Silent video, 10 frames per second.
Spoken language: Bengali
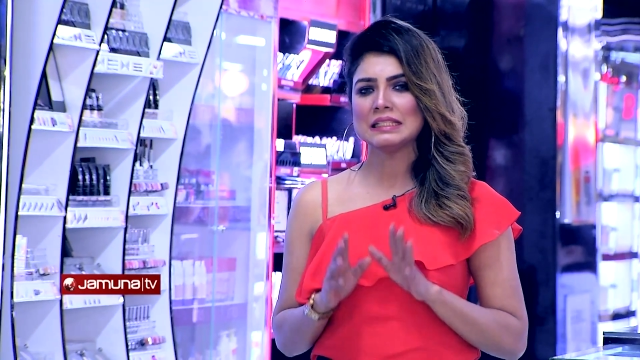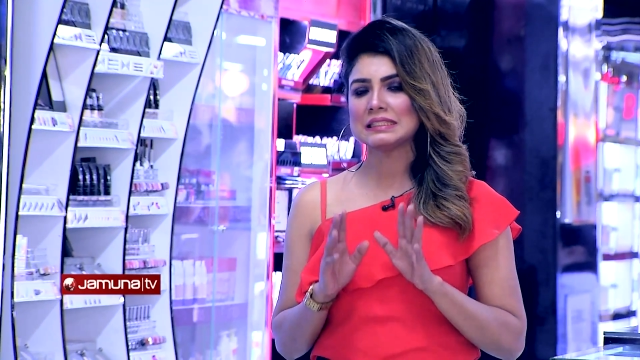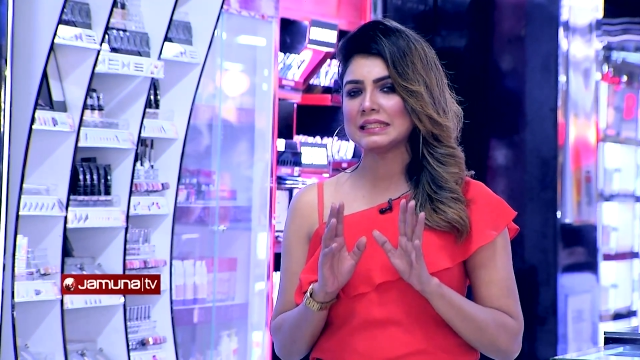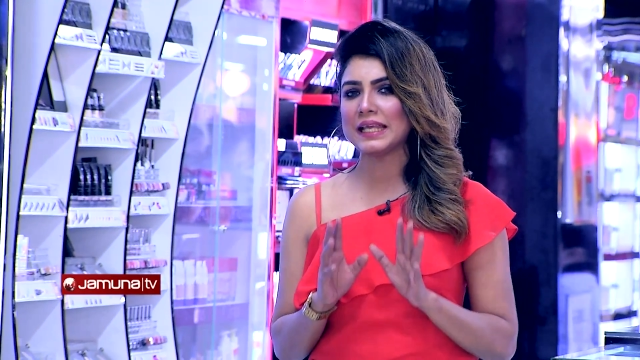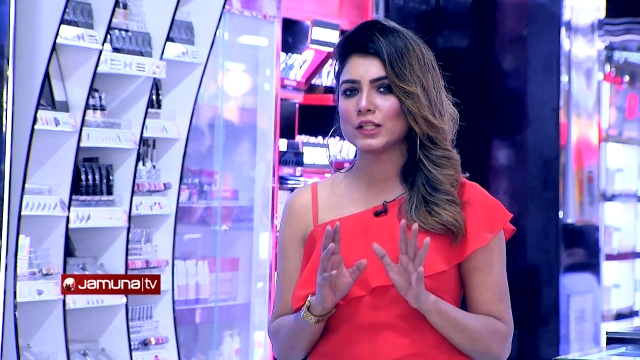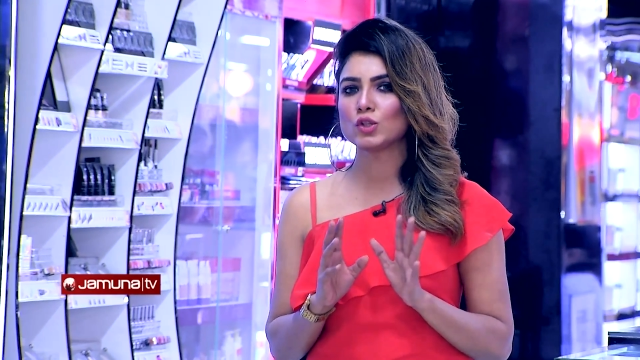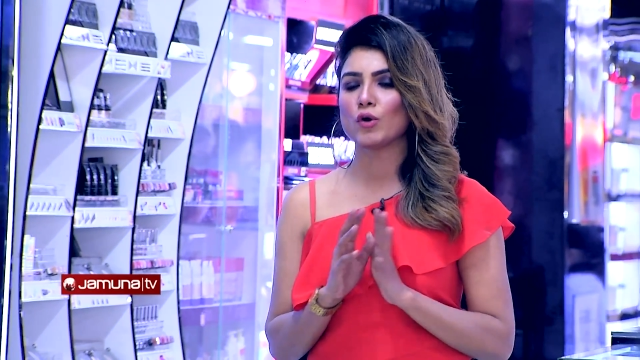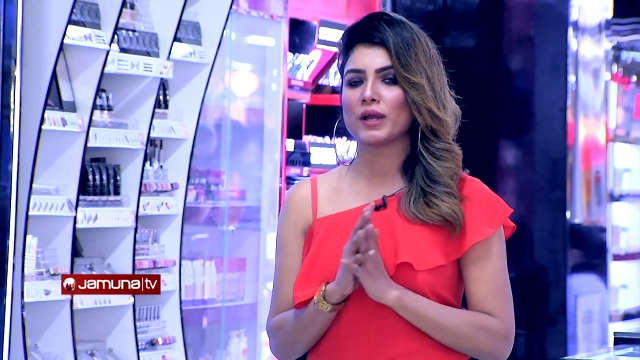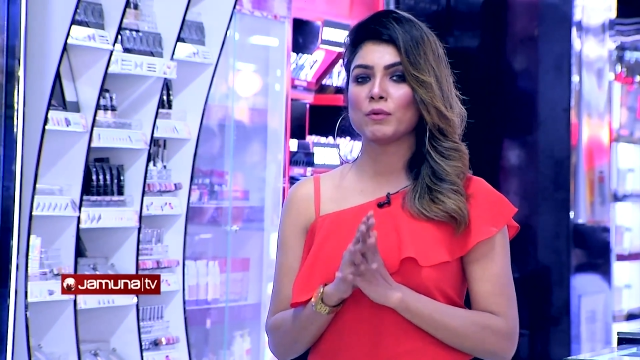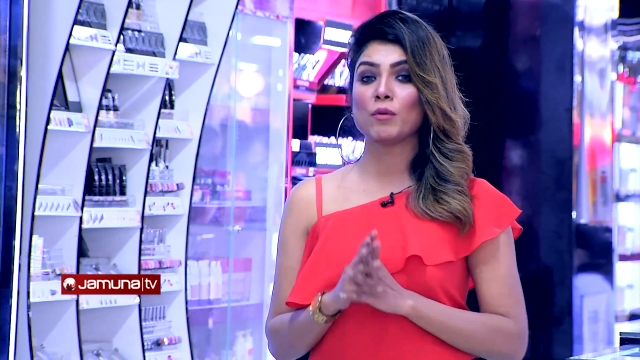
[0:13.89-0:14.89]
স্নিগ্ধ
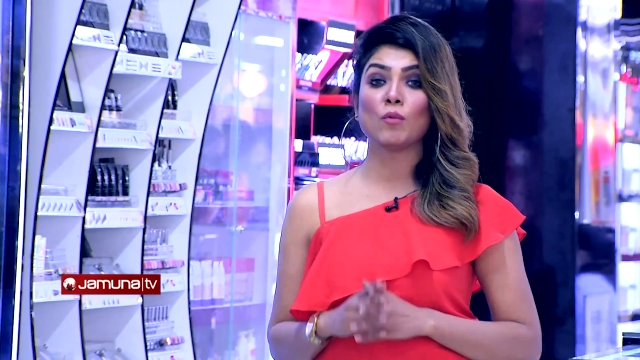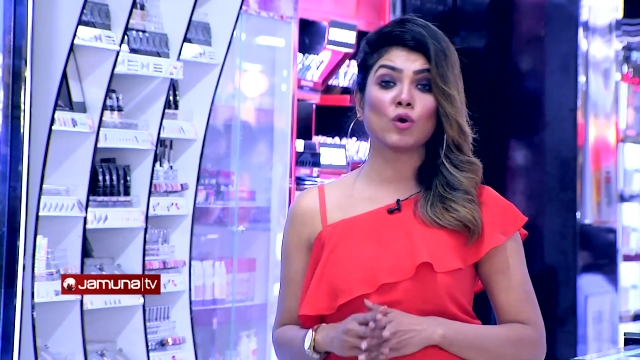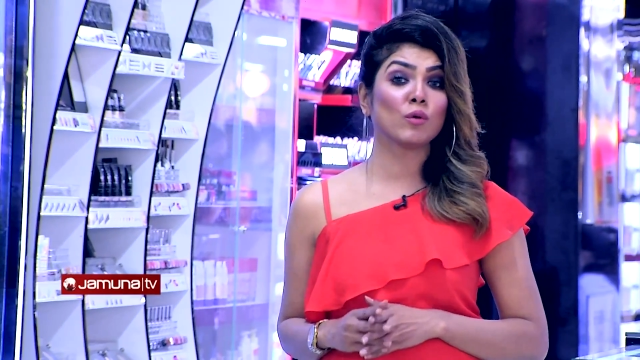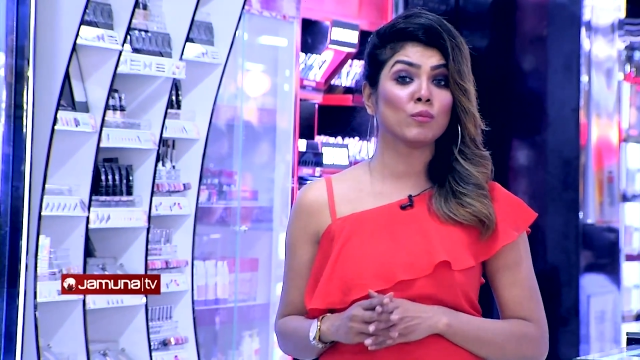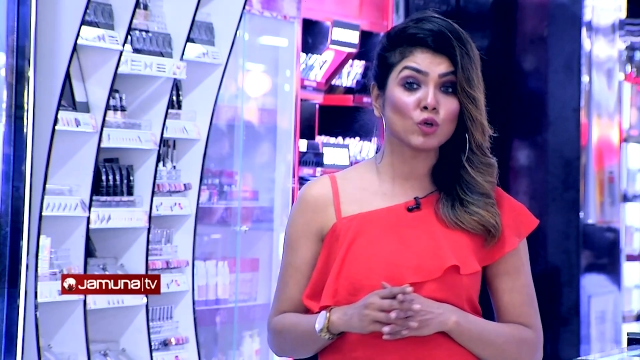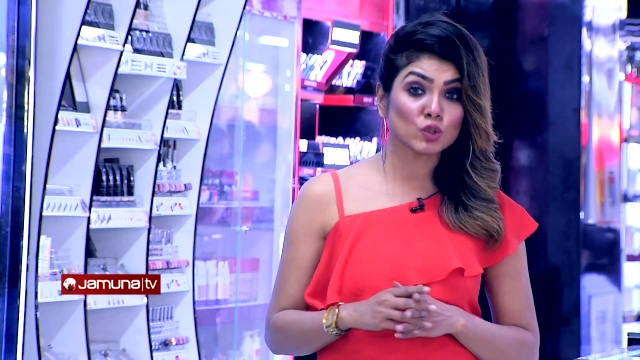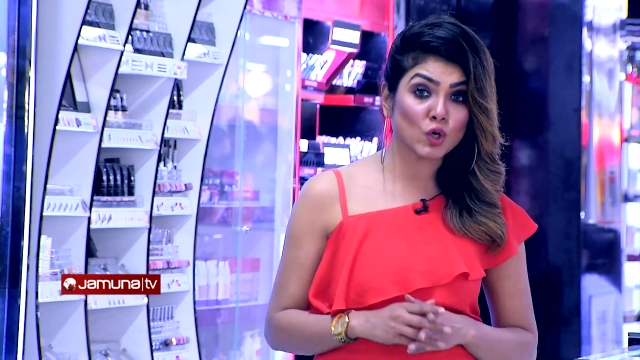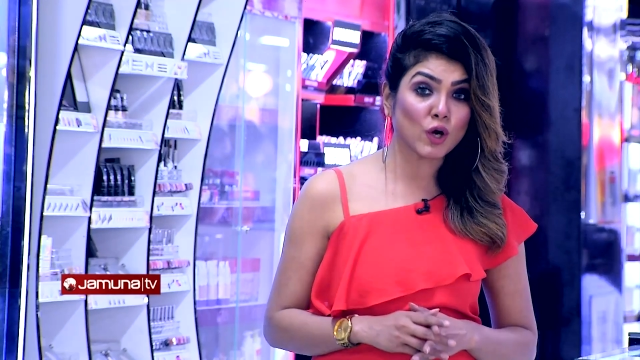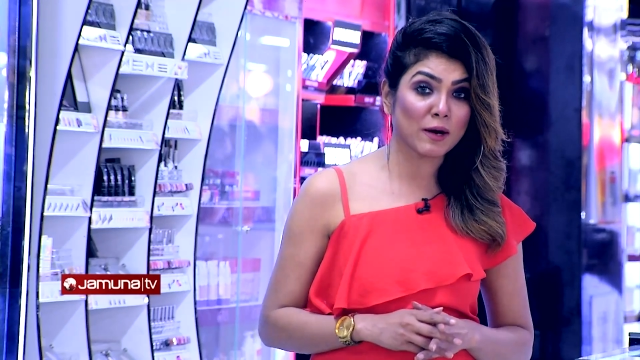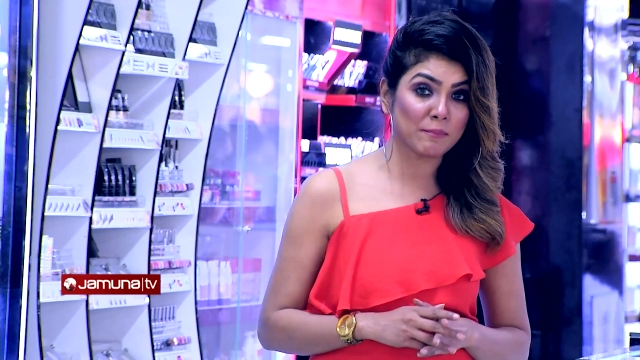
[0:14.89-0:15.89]
এবং
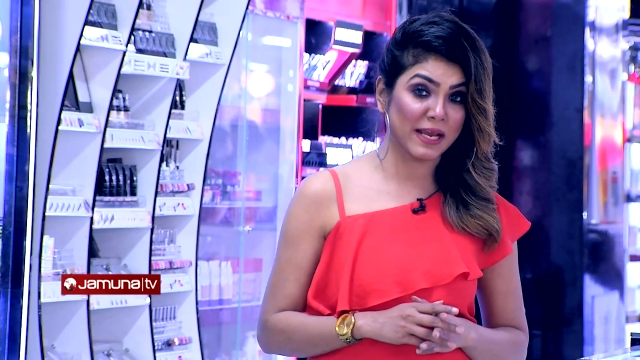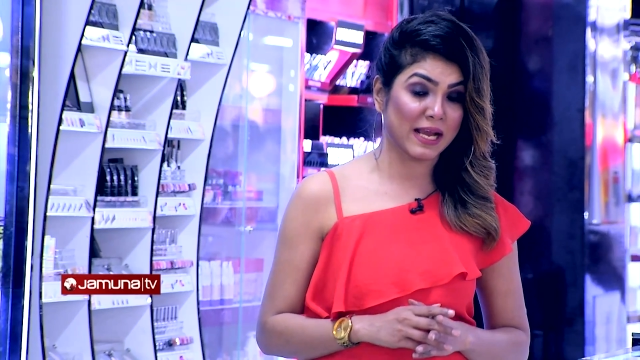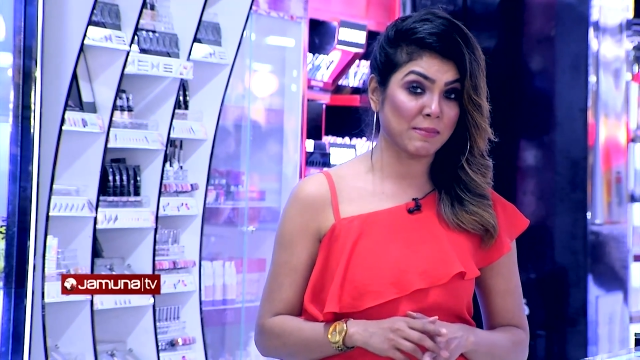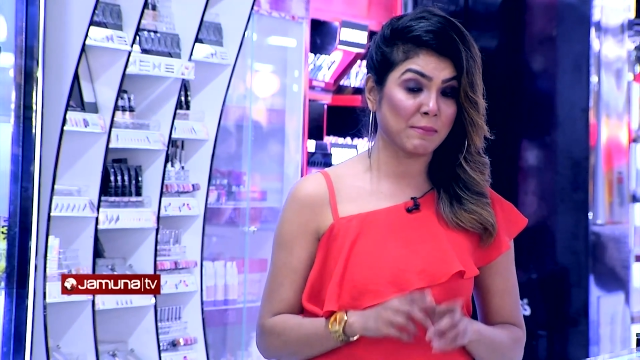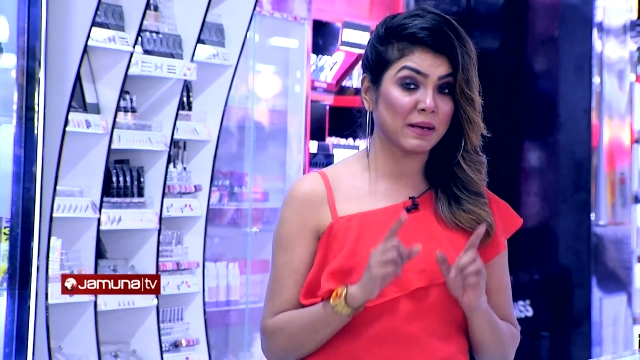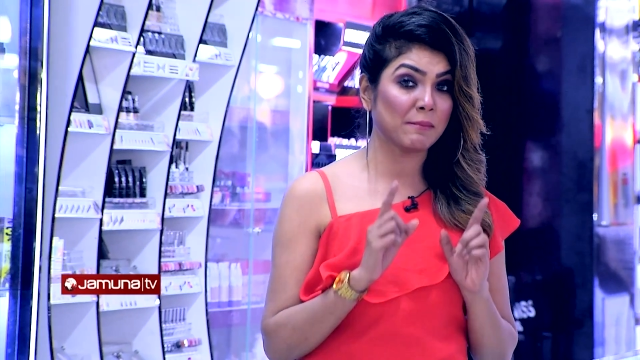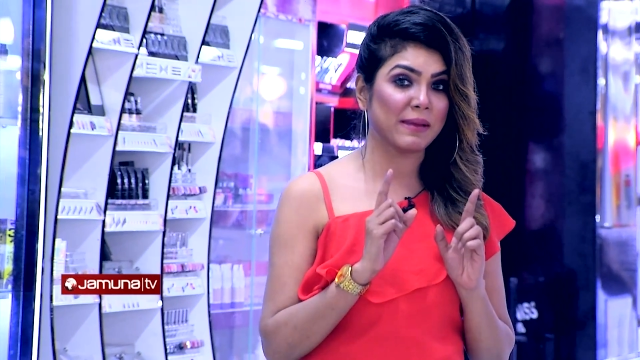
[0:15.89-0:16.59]
মনোমুগ্ধকর মেকআপ আপনার